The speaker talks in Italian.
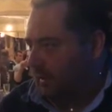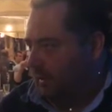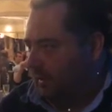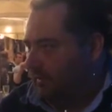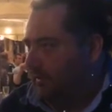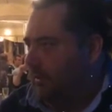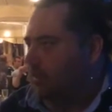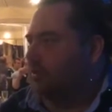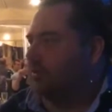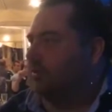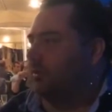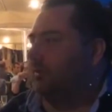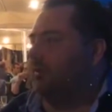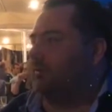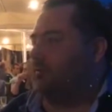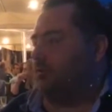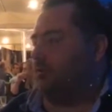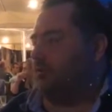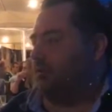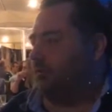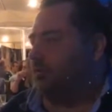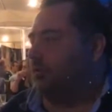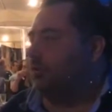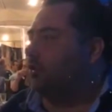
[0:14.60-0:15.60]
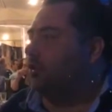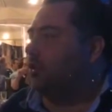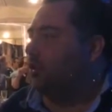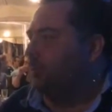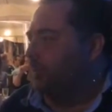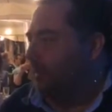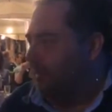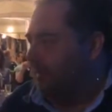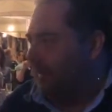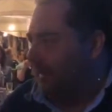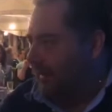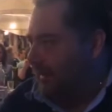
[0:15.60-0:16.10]
Di conseguenza un giocatore come
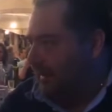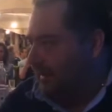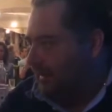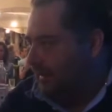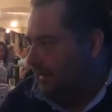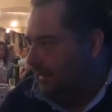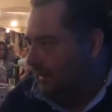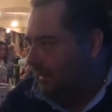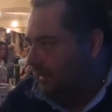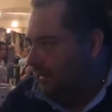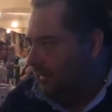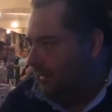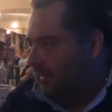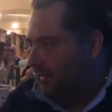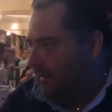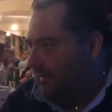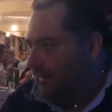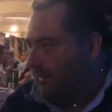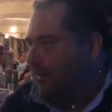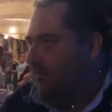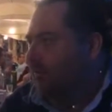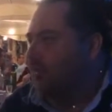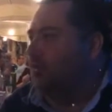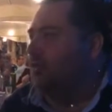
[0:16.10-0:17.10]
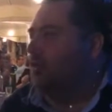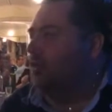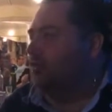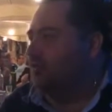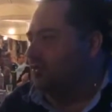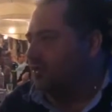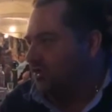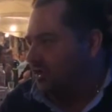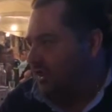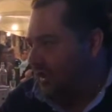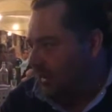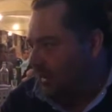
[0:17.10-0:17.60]
Marini non
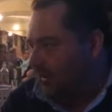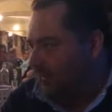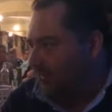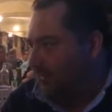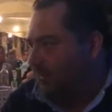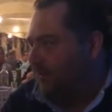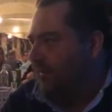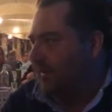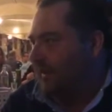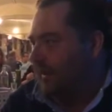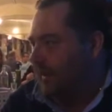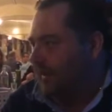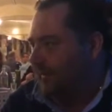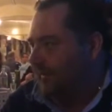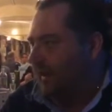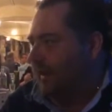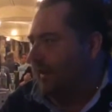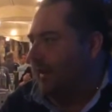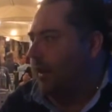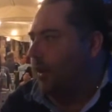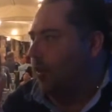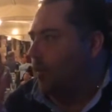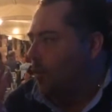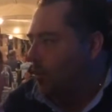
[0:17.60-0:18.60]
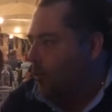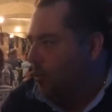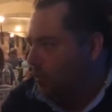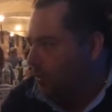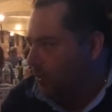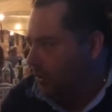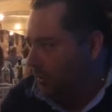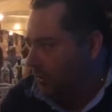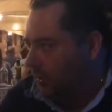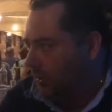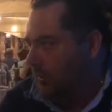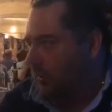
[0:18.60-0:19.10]
serve per arrivare uno
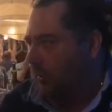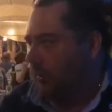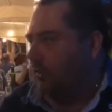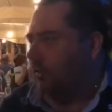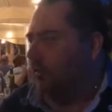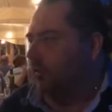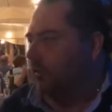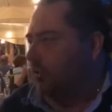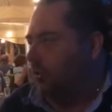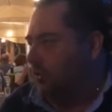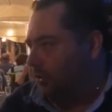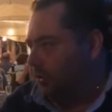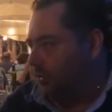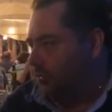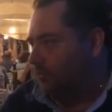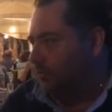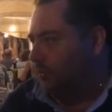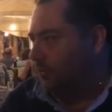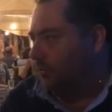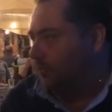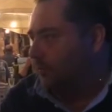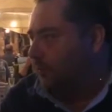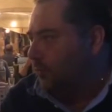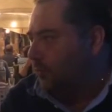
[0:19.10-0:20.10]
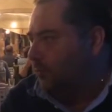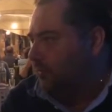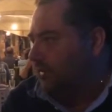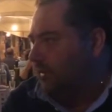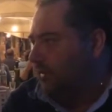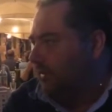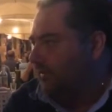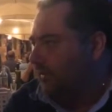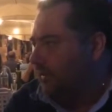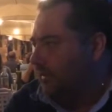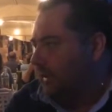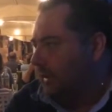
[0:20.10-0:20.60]
con 8 punti di
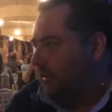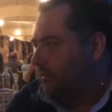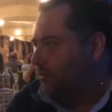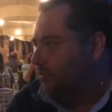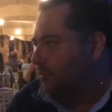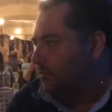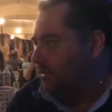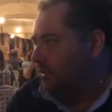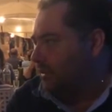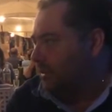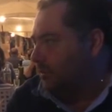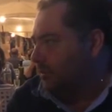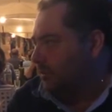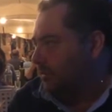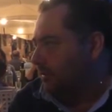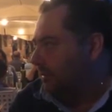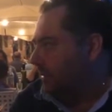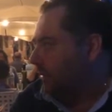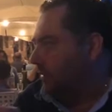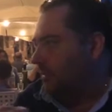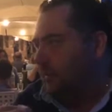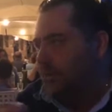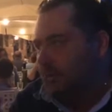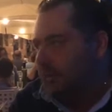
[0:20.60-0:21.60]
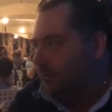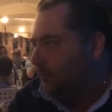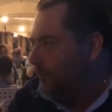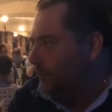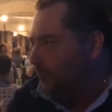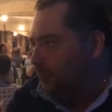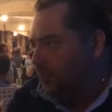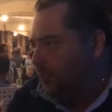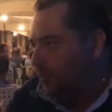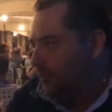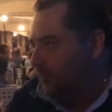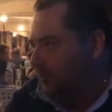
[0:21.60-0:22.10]
vantaggio sulla seconda.
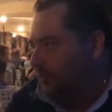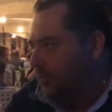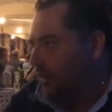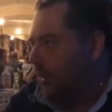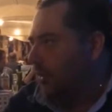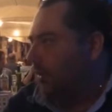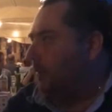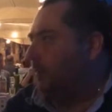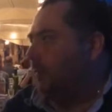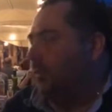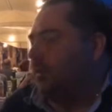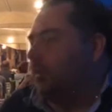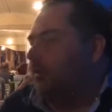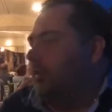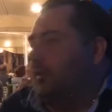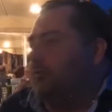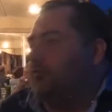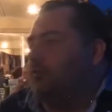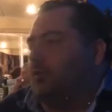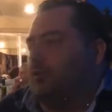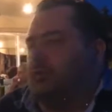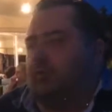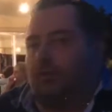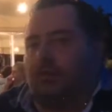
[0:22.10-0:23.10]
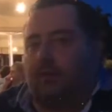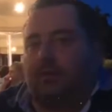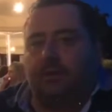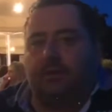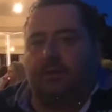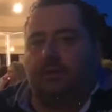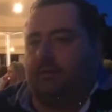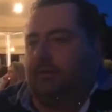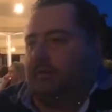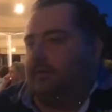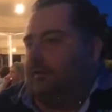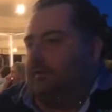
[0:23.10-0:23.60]
Punto. Poi non è un giocatore
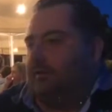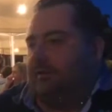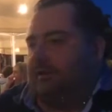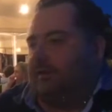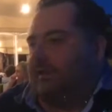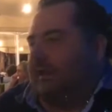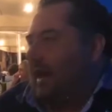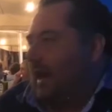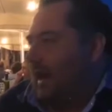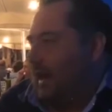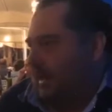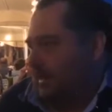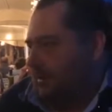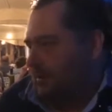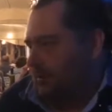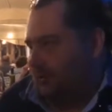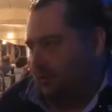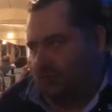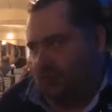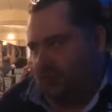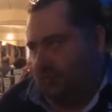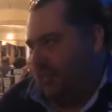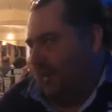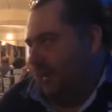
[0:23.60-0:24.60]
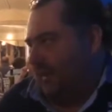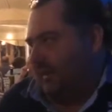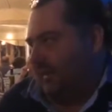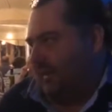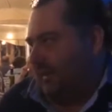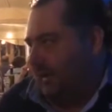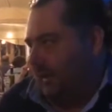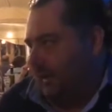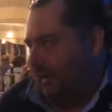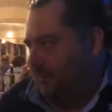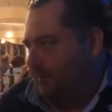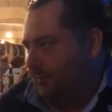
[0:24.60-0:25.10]
scarso, ci
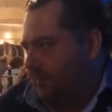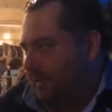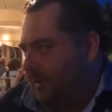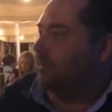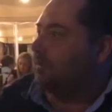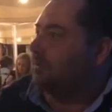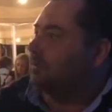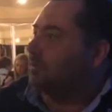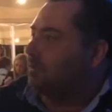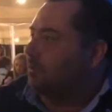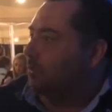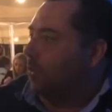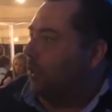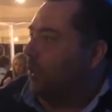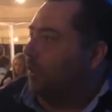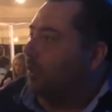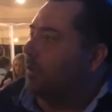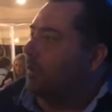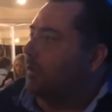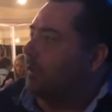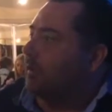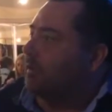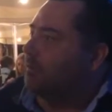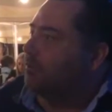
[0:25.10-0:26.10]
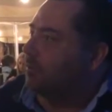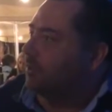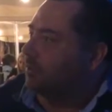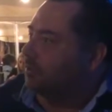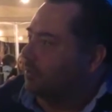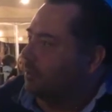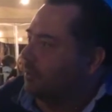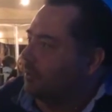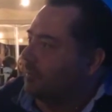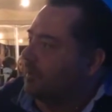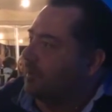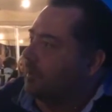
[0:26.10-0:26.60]
mancherebbe, ci vuole un giocatore
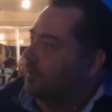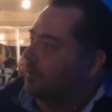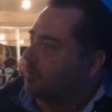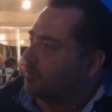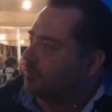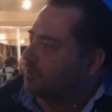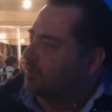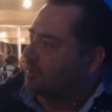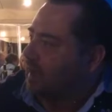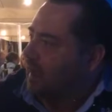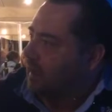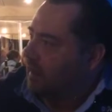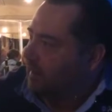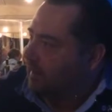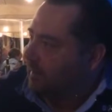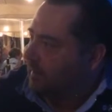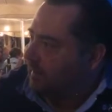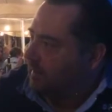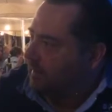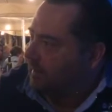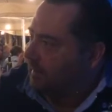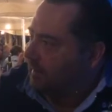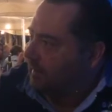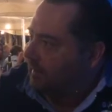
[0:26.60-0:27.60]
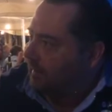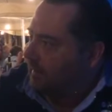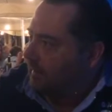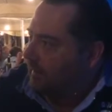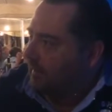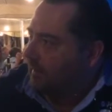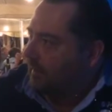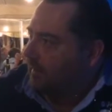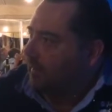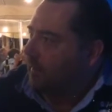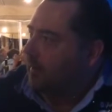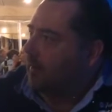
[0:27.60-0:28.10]
come Rosselli,
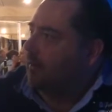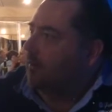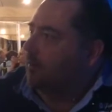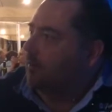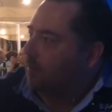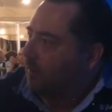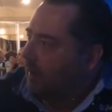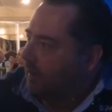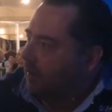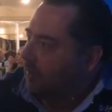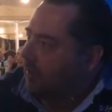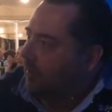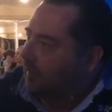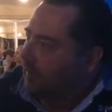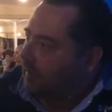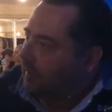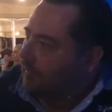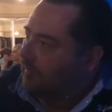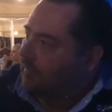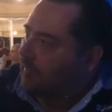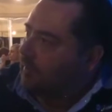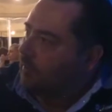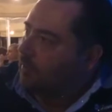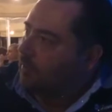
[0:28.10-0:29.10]
quello arrivi